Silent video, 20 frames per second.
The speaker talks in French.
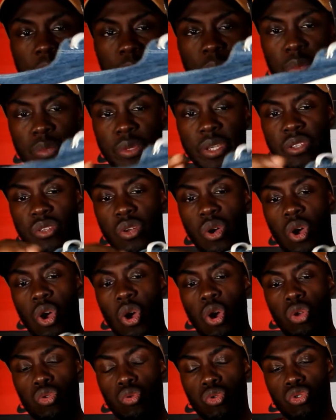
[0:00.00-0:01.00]
pas mise.
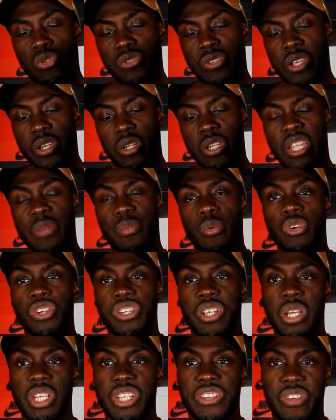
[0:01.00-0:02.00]
Donc je sais que l'été
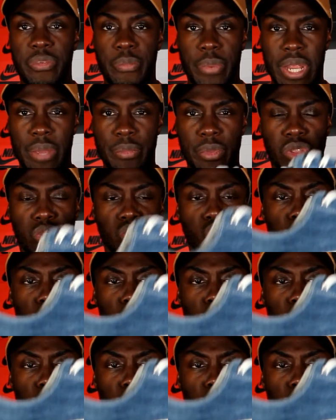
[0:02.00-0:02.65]
prochain, je ne vais pas la mettre non